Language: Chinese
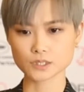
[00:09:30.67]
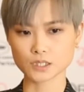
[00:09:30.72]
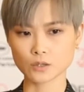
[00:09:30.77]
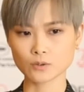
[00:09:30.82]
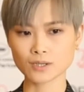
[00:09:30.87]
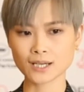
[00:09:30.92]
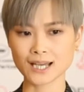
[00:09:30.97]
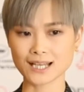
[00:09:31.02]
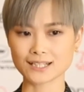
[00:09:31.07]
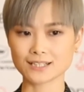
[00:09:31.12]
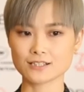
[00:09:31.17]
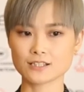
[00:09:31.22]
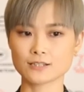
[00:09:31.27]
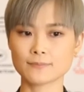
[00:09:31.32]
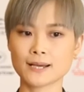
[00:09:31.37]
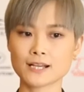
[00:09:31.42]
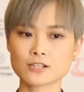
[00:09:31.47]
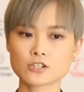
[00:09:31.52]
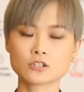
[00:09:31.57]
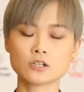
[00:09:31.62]
欧莱雅的一些
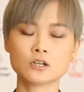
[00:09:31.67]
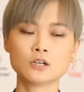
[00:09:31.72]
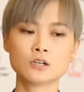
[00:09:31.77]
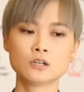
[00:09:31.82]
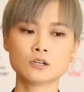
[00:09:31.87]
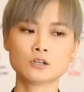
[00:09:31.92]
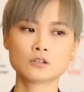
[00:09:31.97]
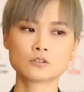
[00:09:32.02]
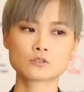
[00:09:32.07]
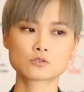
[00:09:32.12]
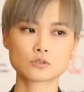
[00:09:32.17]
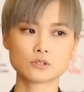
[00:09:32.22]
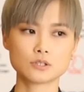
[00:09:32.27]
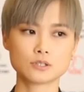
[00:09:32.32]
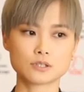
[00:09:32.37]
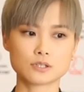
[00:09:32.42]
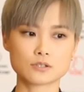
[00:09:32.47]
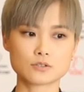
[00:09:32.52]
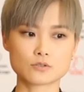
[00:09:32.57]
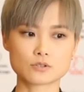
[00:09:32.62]
拍摄，所
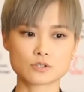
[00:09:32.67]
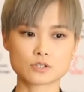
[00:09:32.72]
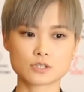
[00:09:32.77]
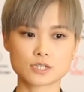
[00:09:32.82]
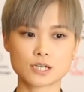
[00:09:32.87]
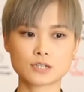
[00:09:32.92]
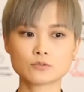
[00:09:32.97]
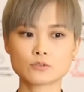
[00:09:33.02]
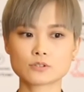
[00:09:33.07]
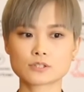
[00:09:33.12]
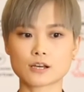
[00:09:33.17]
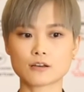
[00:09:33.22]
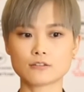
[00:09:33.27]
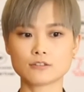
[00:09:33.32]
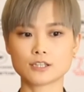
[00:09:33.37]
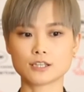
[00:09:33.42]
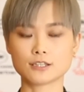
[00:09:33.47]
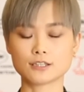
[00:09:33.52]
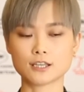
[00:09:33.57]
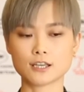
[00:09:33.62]
以呢，就是相对早
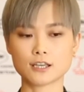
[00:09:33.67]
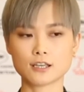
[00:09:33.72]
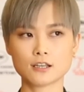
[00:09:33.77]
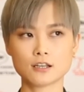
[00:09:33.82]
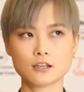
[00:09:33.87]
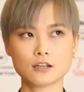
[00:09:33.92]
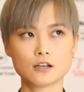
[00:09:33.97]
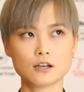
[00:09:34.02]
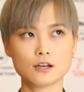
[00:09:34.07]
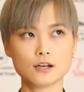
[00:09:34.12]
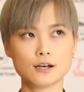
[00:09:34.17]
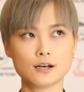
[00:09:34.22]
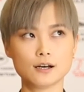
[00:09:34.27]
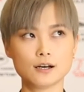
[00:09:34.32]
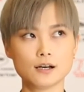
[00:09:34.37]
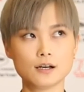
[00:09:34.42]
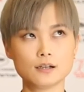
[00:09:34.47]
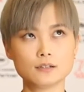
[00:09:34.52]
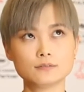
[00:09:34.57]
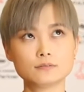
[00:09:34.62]
一点点，
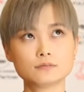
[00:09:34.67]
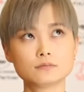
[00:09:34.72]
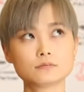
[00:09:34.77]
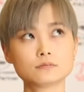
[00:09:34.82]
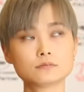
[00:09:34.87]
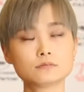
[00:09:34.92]
呃，